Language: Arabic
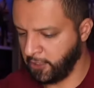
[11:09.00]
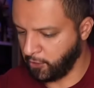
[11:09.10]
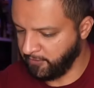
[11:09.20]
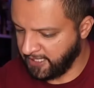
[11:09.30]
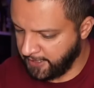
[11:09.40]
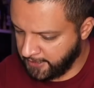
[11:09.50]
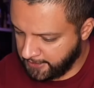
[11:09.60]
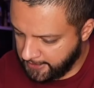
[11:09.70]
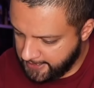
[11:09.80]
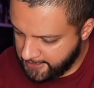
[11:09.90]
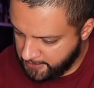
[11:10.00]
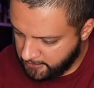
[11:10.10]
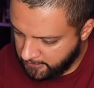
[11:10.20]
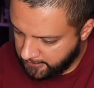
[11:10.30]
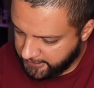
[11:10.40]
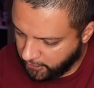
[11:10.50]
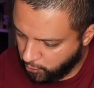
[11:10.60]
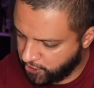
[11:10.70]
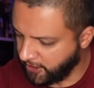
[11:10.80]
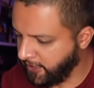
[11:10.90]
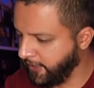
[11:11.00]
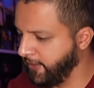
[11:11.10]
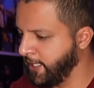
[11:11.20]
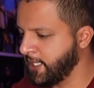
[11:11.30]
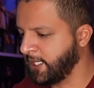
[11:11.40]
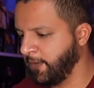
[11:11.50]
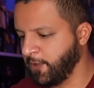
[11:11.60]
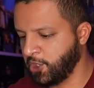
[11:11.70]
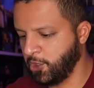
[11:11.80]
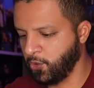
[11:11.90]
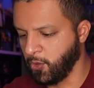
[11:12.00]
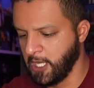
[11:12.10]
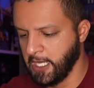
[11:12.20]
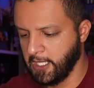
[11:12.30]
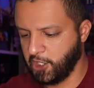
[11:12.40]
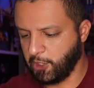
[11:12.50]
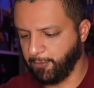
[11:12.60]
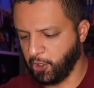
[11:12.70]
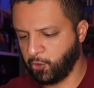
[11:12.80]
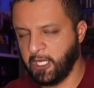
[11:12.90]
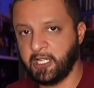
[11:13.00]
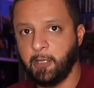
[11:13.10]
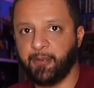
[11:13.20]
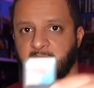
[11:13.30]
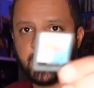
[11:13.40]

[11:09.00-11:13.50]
لكم ثاني الكرتوشات تاع الدي اس كيفاش يجوا يشبهوا شويه تاع البي